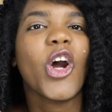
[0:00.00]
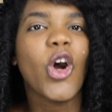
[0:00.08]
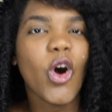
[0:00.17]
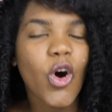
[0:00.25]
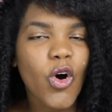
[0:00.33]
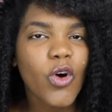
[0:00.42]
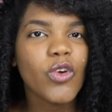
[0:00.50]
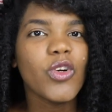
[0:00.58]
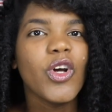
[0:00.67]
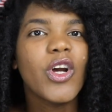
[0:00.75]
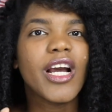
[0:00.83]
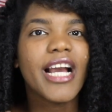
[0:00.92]
con
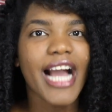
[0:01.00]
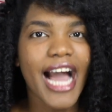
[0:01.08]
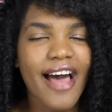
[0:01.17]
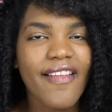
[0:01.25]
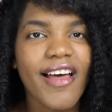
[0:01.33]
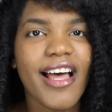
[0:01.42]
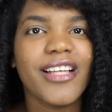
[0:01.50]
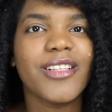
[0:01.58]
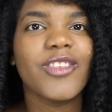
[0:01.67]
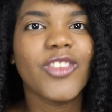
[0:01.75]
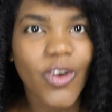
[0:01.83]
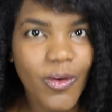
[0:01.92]
cada
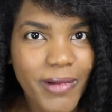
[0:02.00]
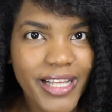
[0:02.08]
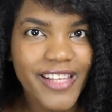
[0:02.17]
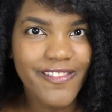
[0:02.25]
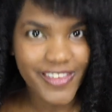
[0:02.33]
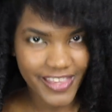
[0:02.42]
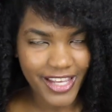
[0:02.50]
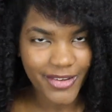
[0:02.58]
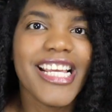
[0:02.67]
toma de video.